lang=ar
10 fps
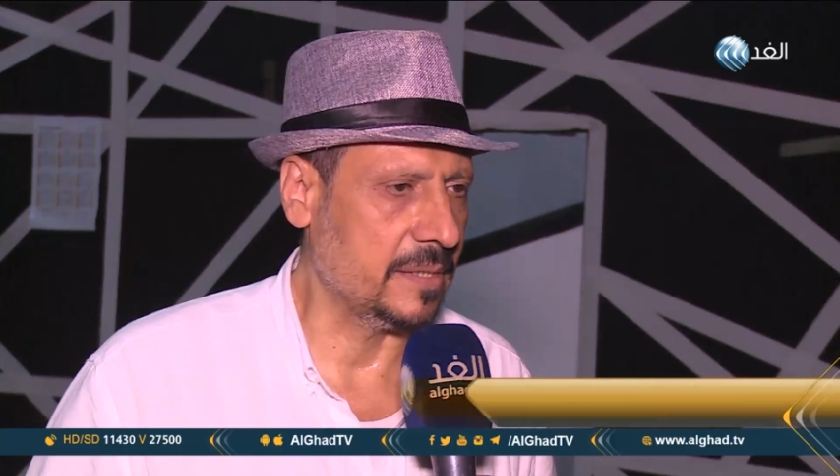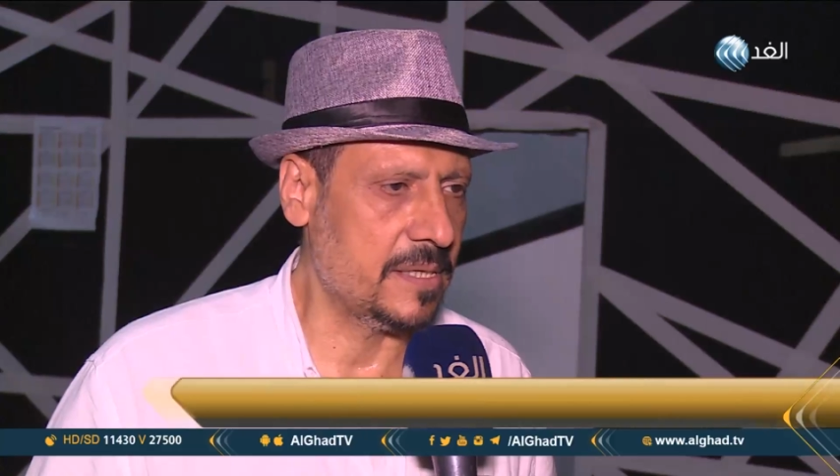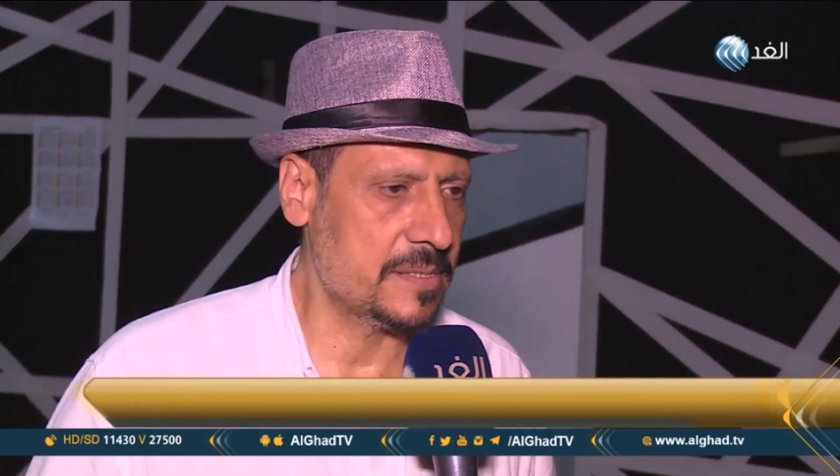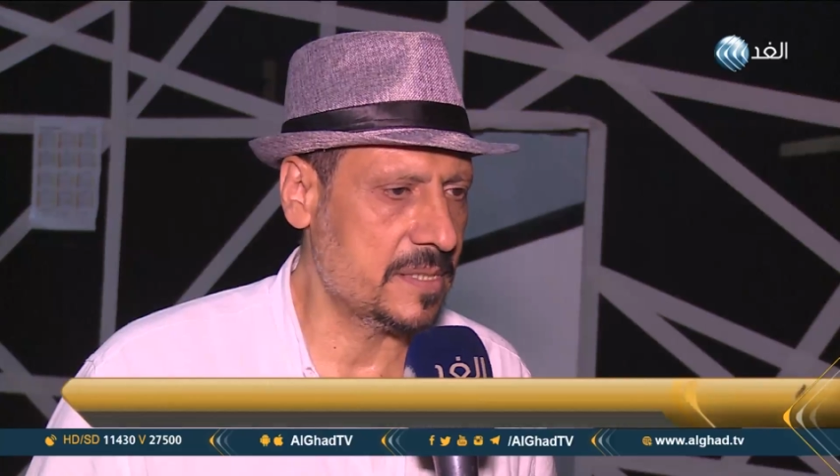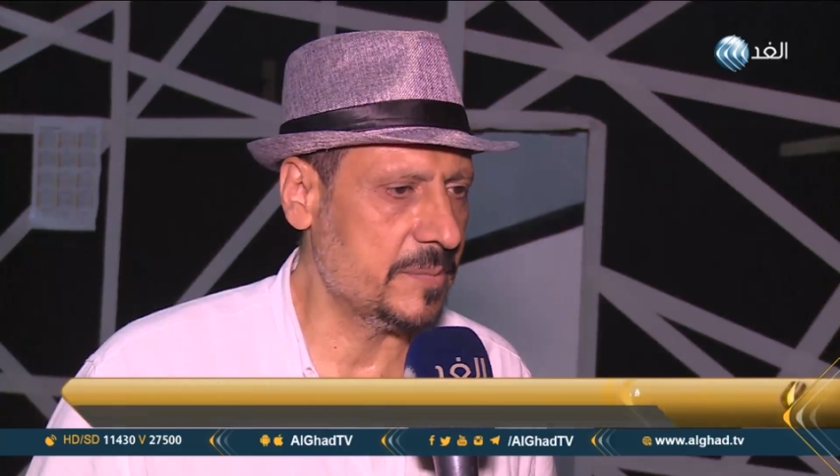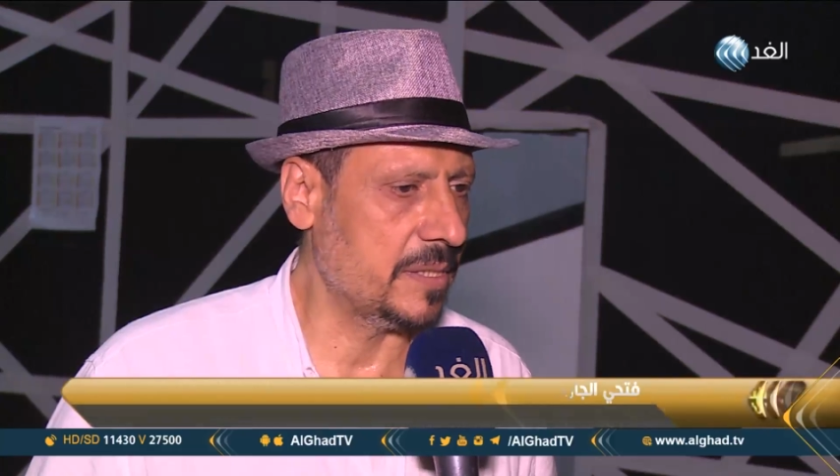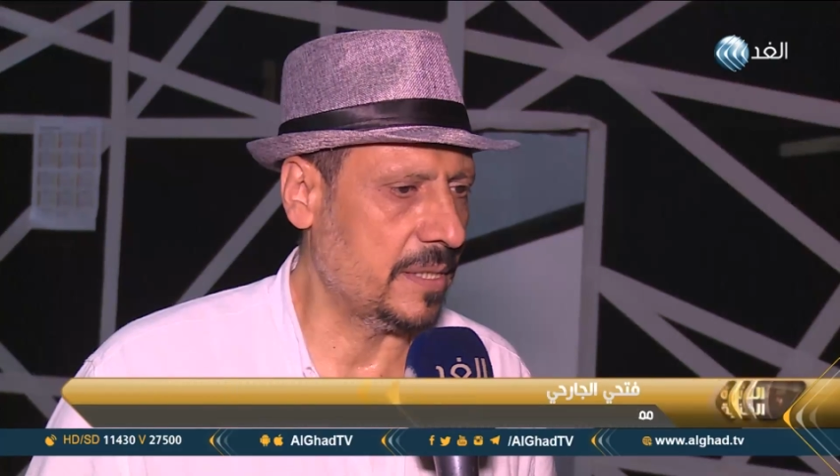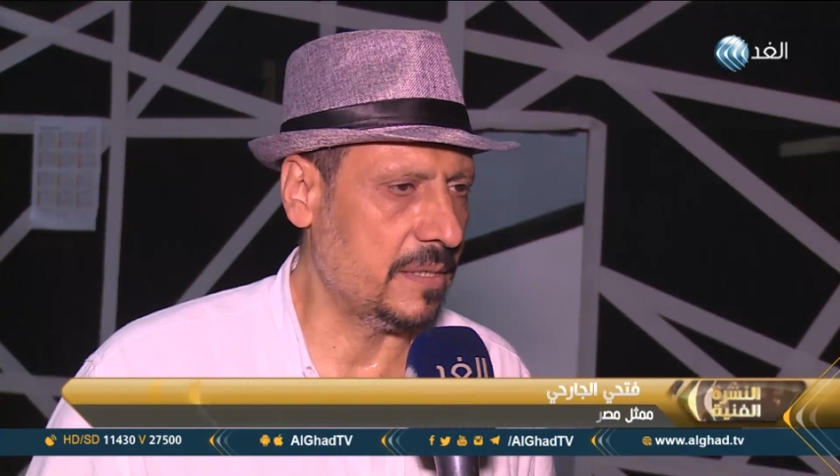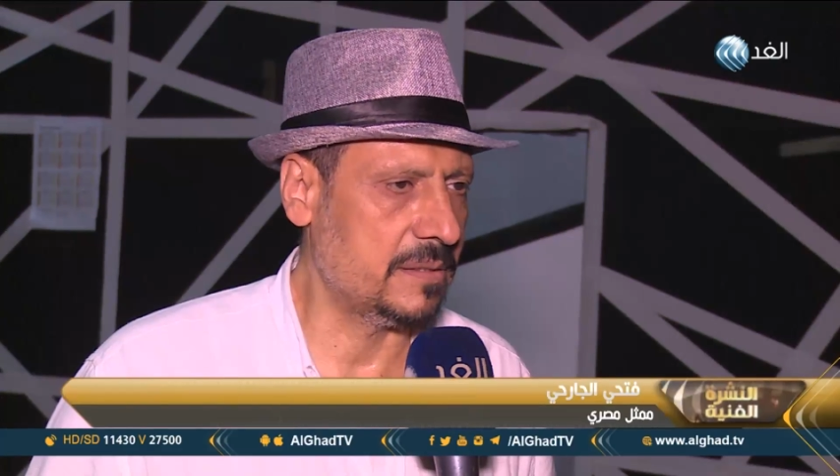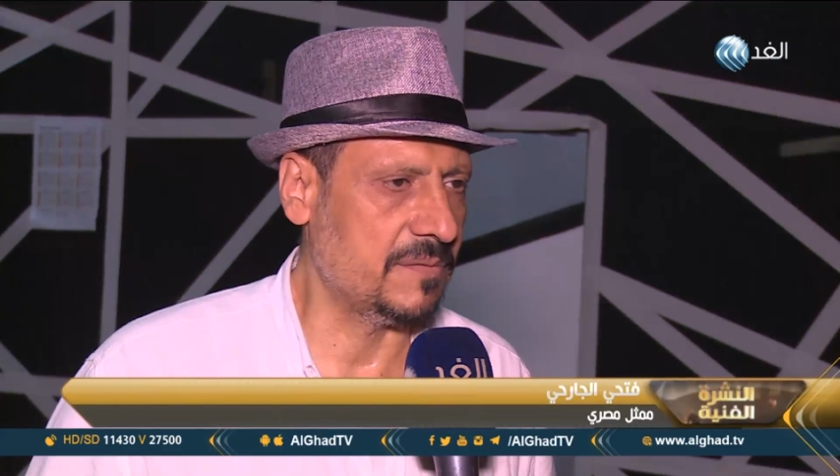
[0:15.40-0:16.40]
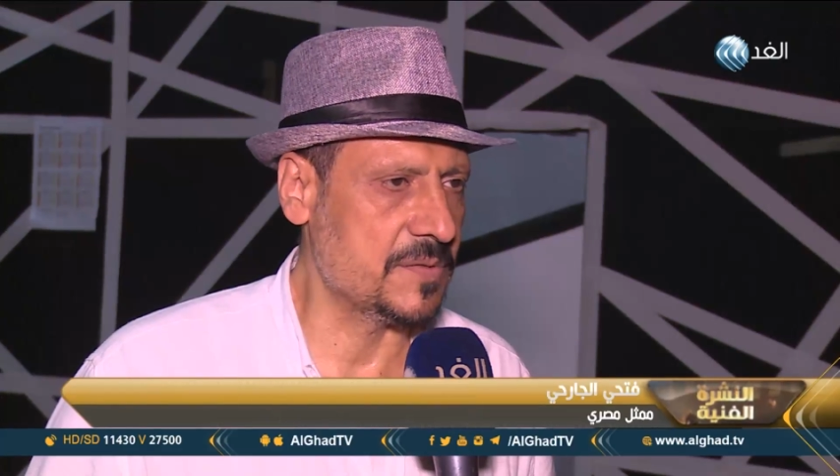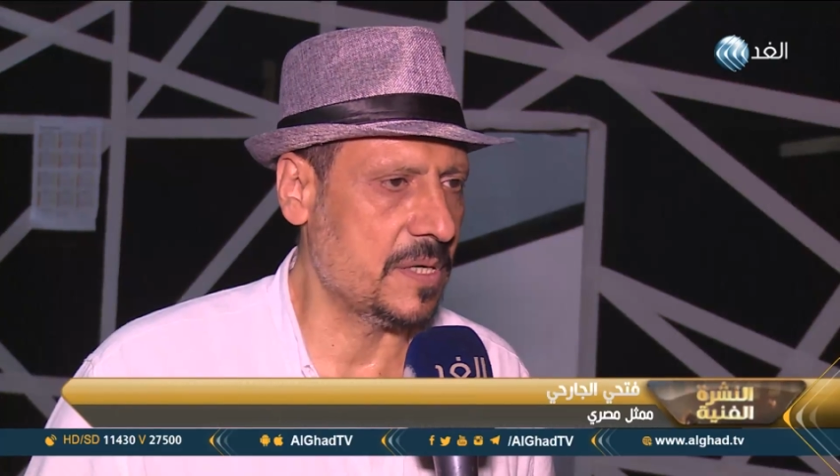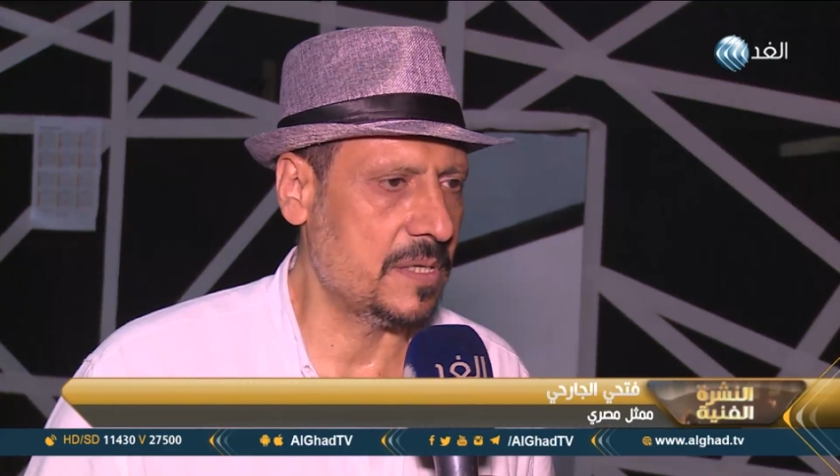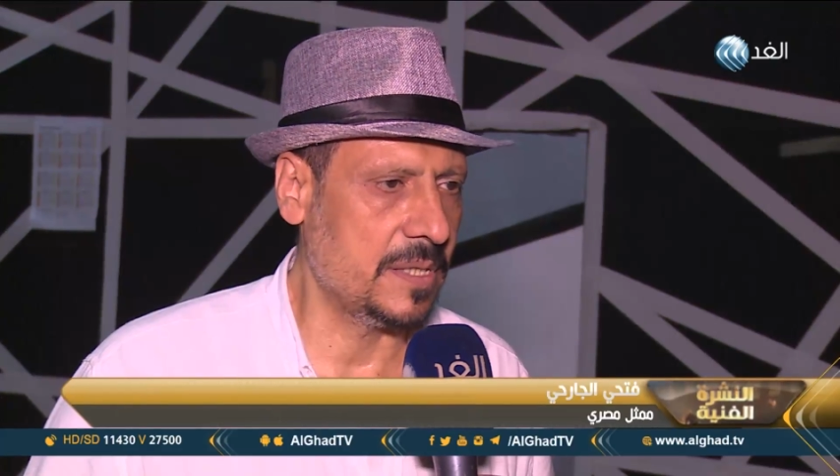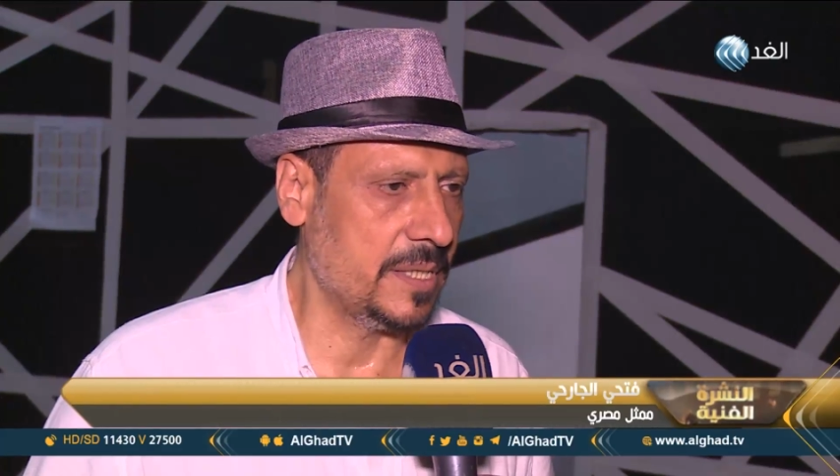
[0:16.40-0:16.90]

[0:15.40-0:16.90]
عاصم اللي خطف زهرة